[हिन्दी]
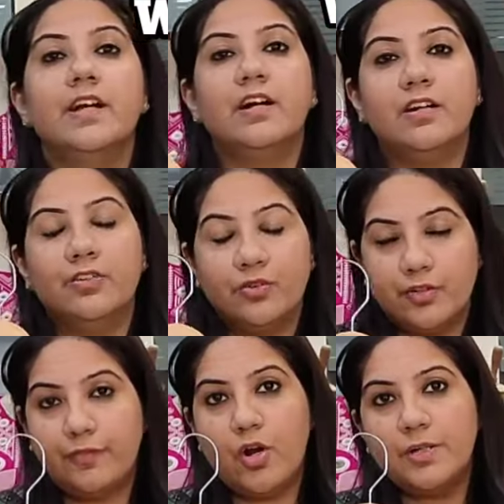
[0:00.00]
uh,
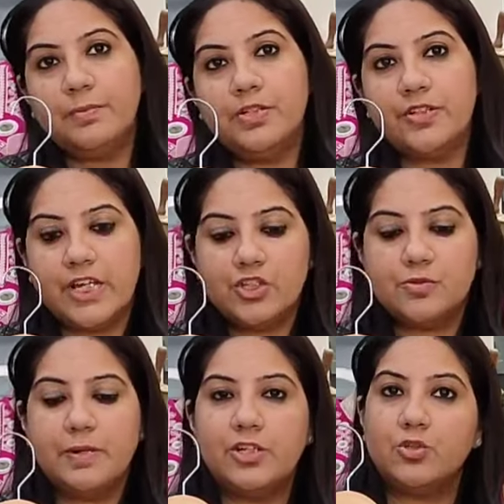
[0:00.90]
affordable
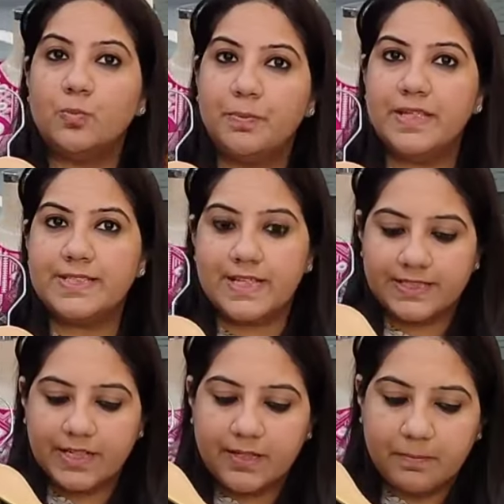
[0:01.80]
range में two-piece
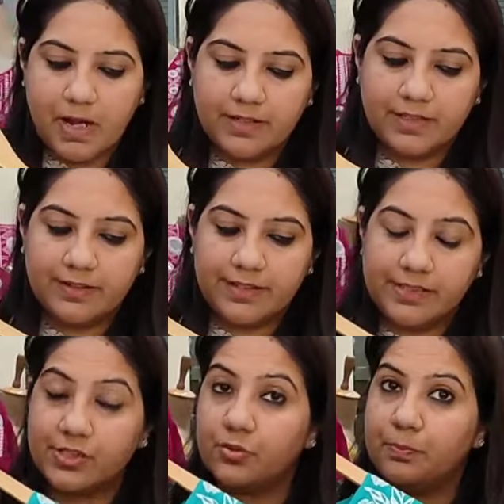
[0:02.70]
sets का demand कर रहे
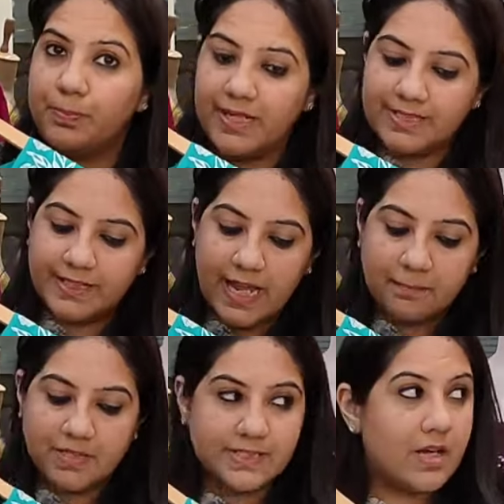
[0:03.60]
थे. So please
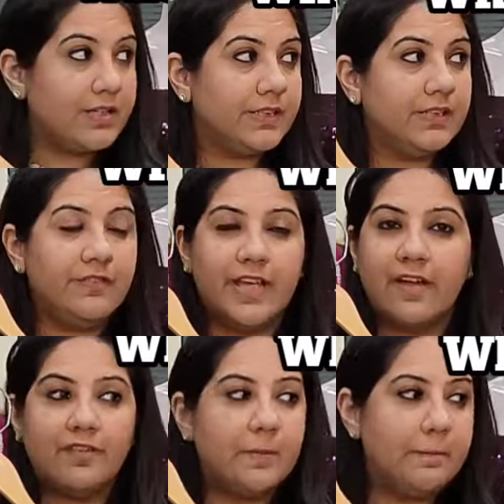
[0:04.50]
grab this article. We
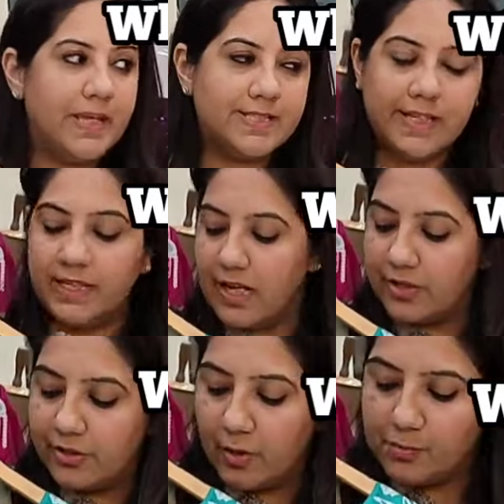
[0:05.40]
have amazing
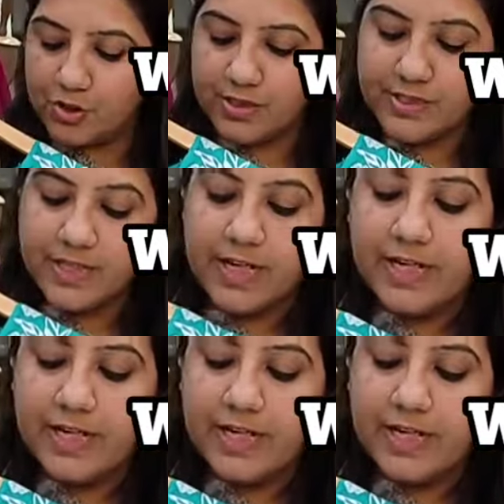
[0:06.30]
color options.